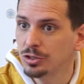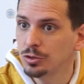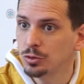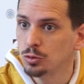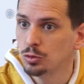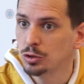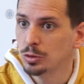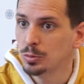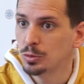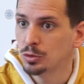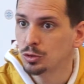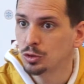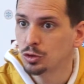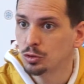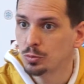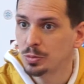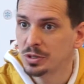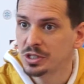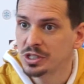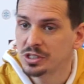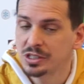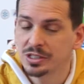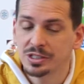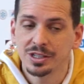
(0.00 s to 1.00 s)
En los últimos dos
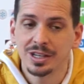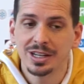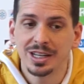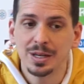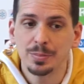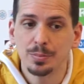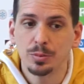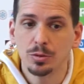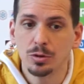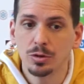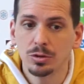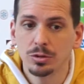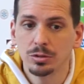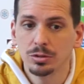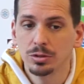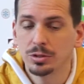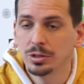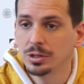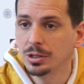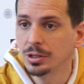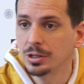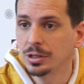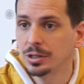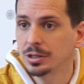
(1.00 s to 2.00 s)
meses es el equipo,
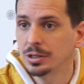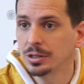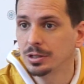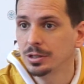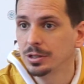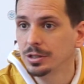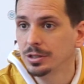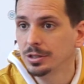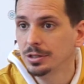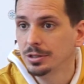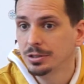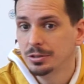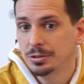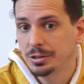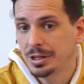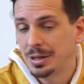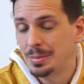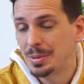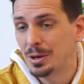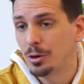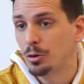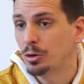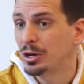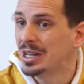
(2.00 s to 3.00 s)
ah, el
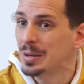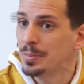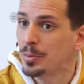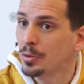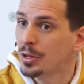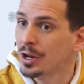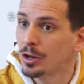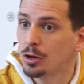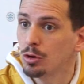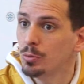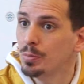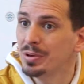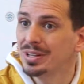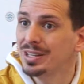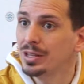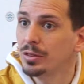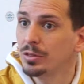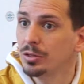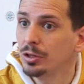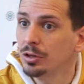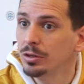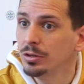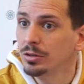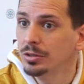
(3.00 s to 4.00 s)
mejor equipo de la
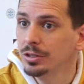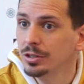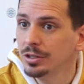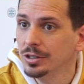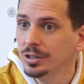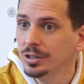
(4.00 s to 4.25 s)
competición.